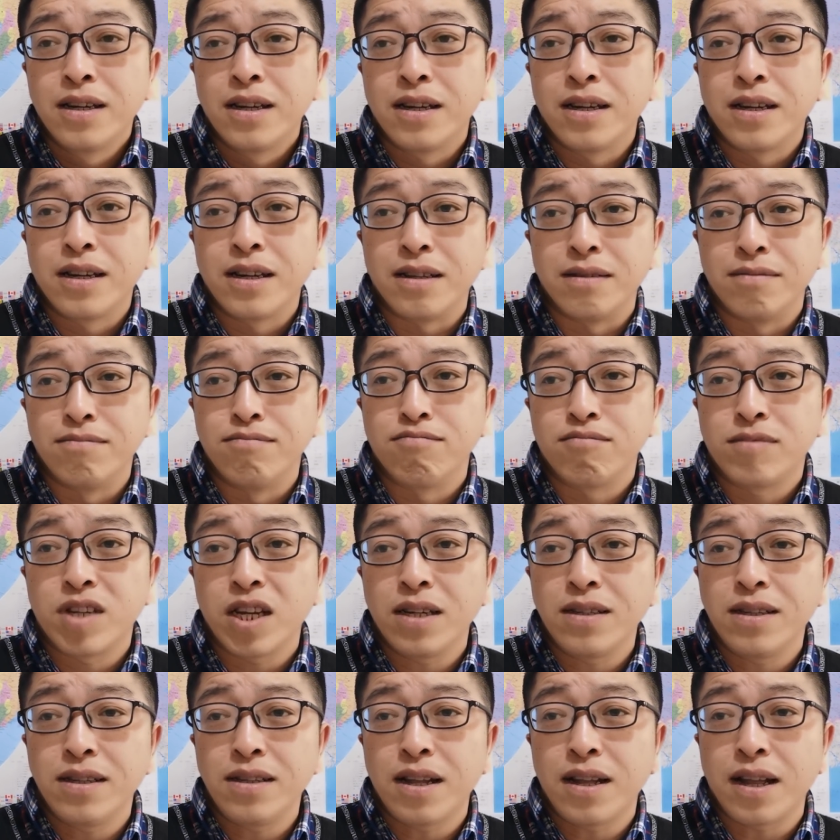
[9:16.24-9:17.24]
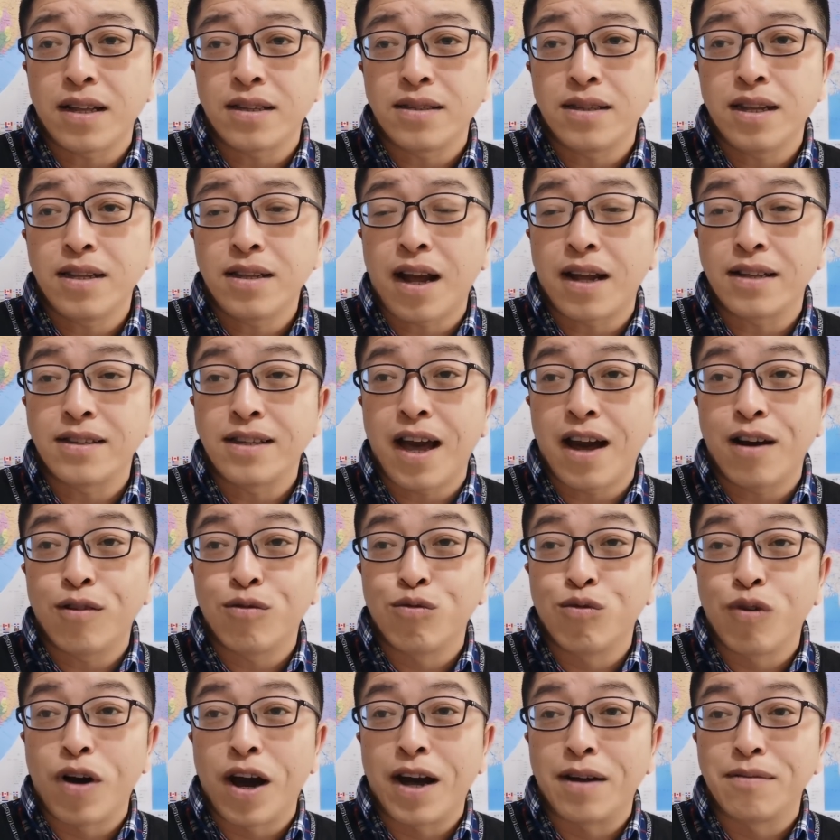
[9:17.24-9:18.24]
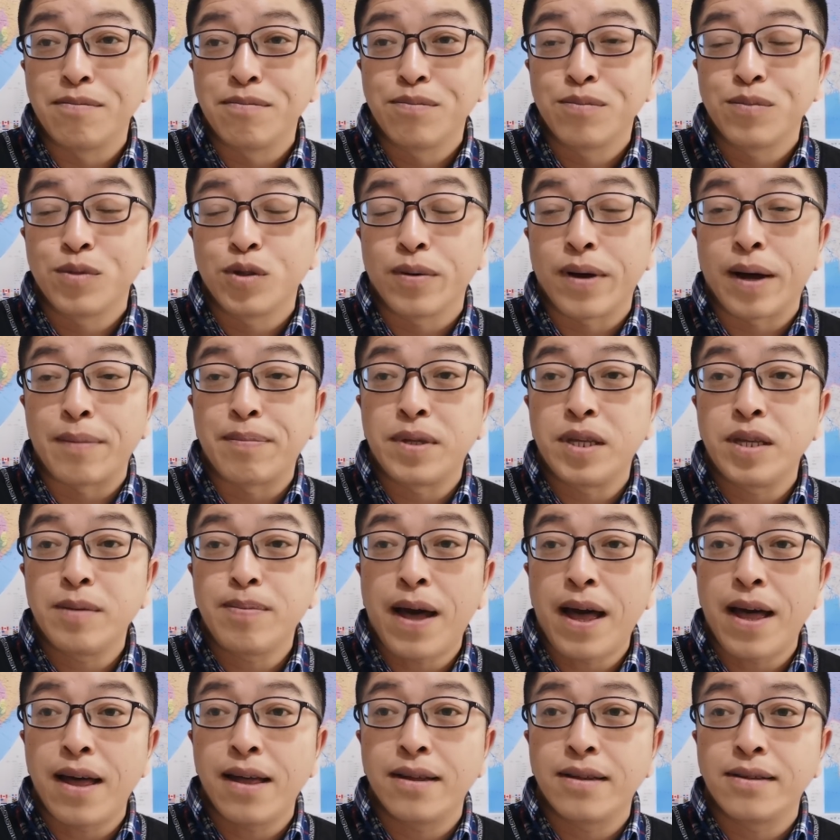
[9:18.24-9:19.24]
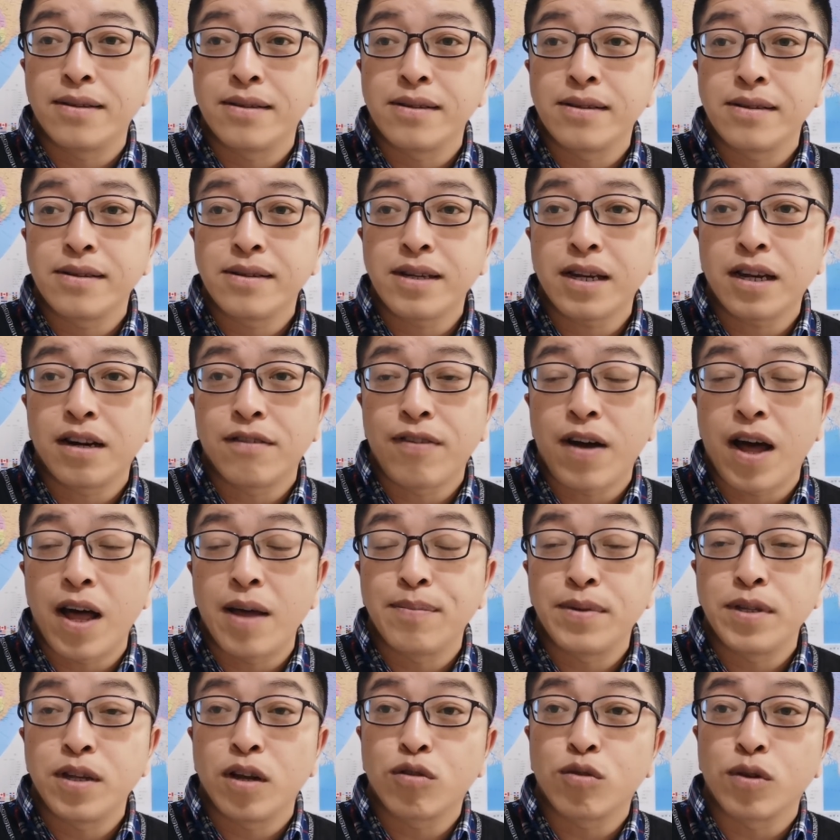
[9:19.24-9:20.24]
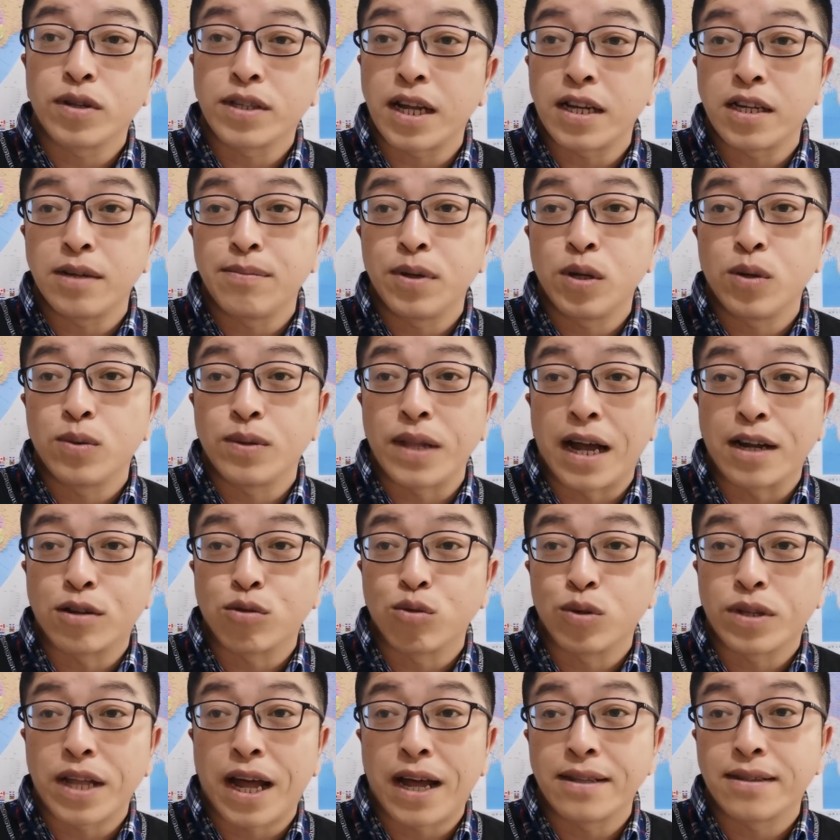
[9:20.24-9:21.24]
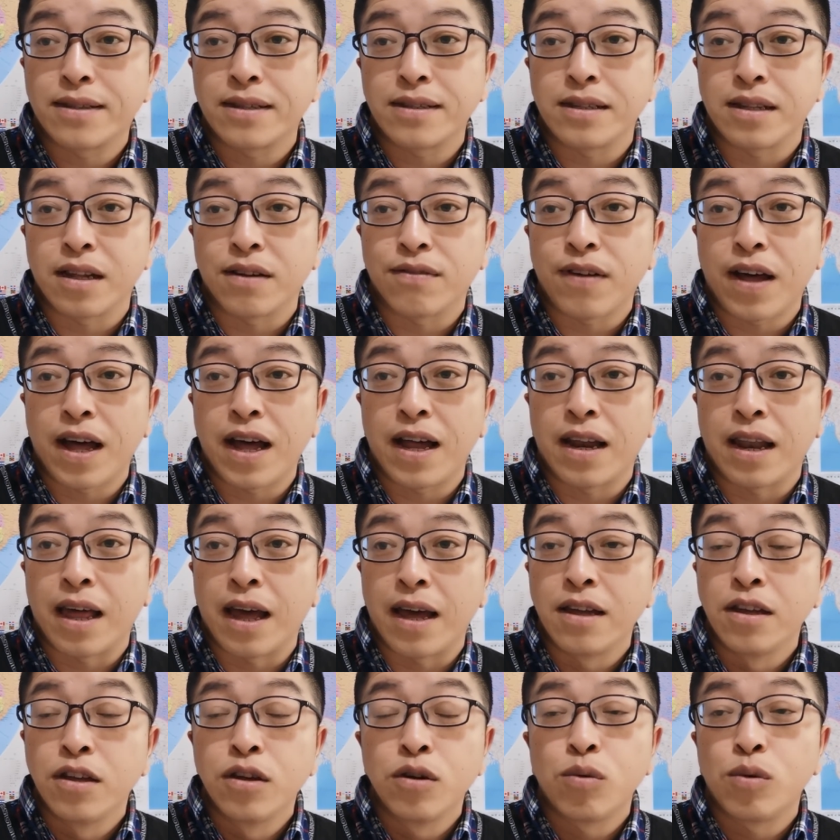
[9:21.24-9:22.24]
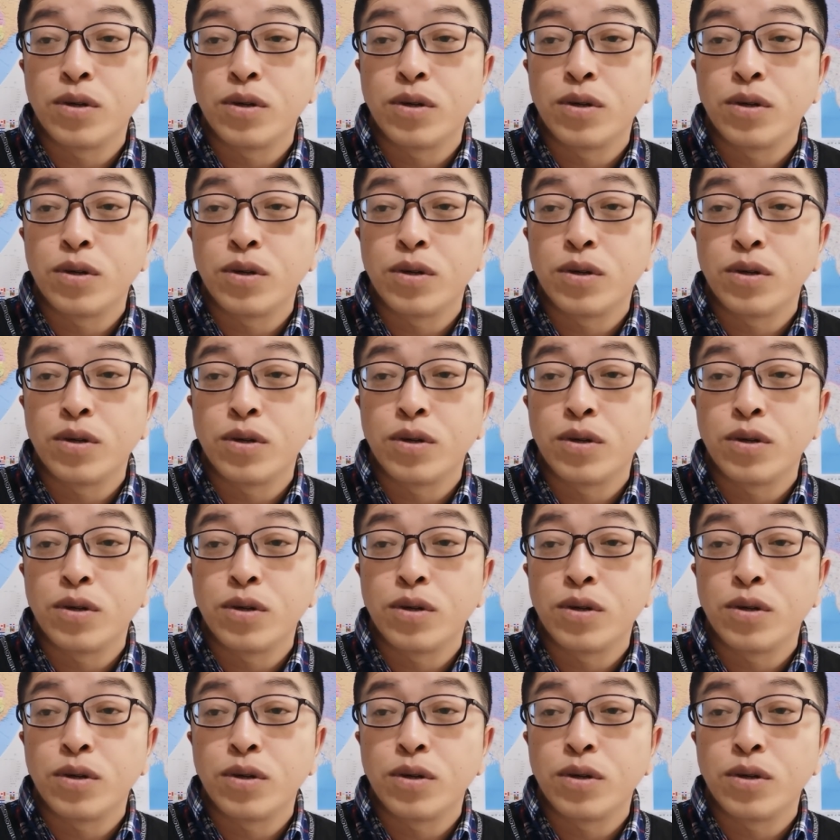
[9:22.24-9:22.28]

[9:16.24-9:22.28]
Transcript: 嗯，这个内塔内塔尼亚胡啊，对吧？批判这个方案比较多，但是没有拿出他自己的方案来。